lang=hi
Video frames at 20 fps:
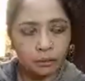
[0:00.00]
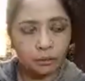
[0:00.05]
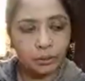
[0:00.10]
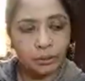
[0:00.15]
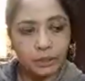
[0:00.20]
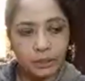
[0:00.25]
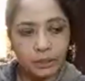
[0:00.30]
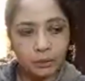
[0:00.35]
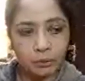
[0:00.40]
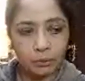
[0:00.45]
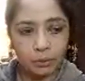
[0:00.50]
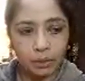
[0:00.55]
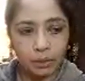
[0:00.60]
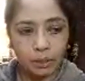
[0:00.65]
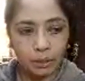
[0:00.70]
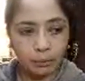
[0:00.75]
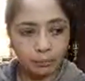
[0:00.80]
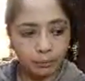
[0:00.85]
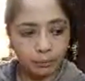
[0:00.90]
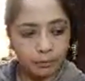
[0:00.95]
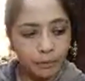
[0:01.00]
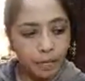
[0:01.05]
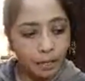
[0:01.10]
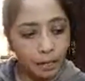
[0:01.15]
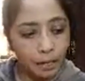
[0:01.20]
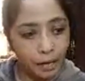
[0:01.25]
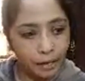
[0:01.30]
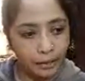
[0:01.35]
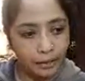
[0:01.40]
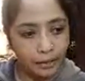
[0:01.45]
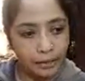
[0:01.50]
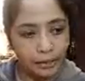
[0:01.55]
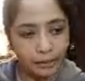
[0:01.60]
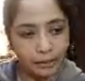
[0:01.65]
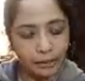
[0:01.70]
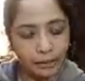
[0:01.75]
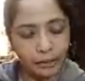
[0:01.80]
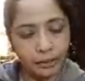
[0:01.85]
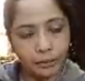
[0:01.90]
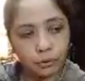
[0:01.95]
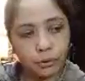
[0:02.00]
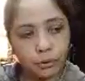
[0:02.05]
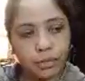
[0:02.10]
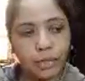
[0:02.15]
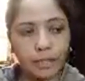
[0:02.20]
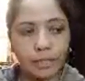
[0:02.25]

तो इसलिए उन्होंने आ, आगे जाके देखा तो